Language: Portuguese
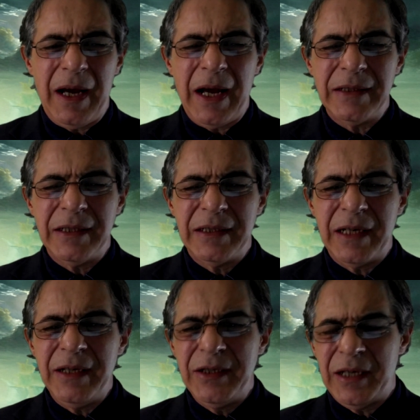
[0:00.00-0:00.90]

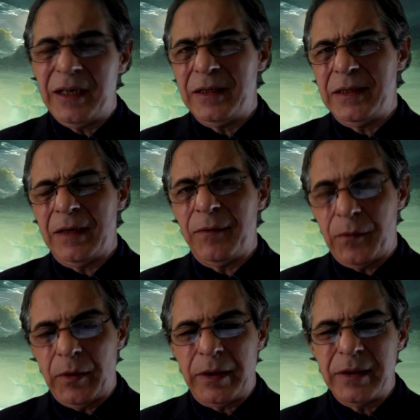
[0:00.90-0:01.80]
adstringência
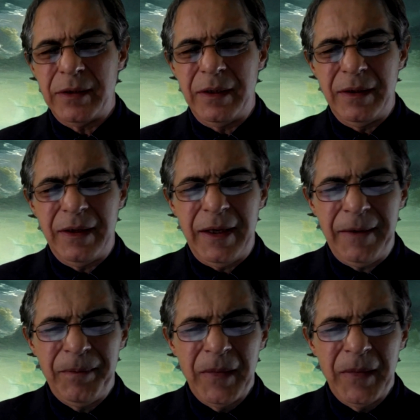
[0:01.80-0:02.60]
forte. Né?